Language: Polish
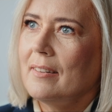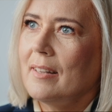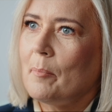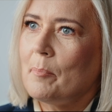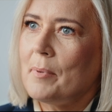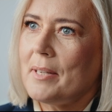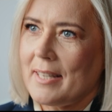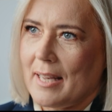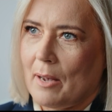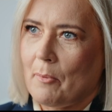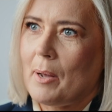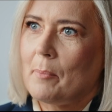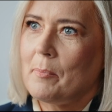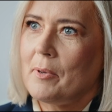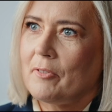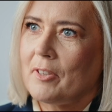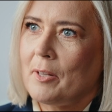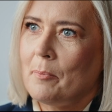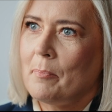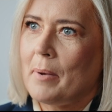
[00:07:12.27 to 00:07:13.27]
napisała
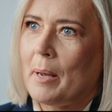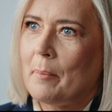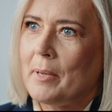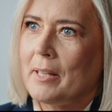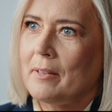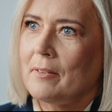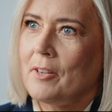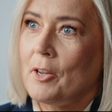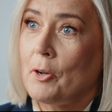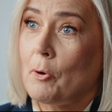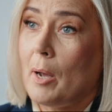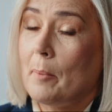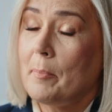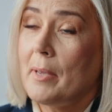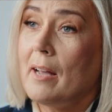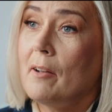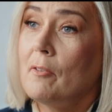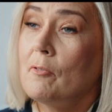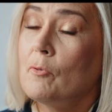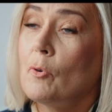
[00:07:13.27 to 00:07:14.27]
mi w tym pamiętniku, a
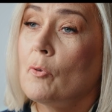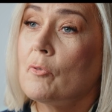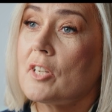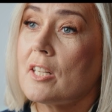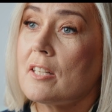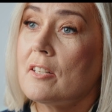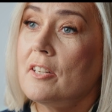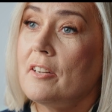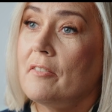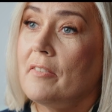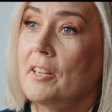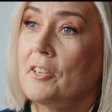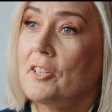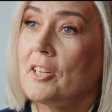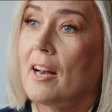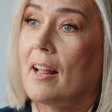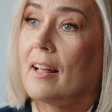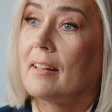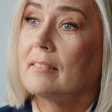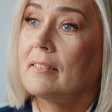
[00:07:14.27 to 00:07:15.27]
miałam wówczas
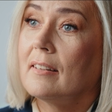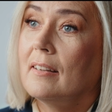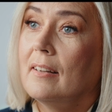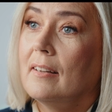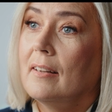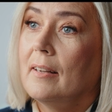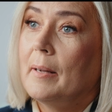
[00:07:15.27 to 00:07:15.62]
9 lat.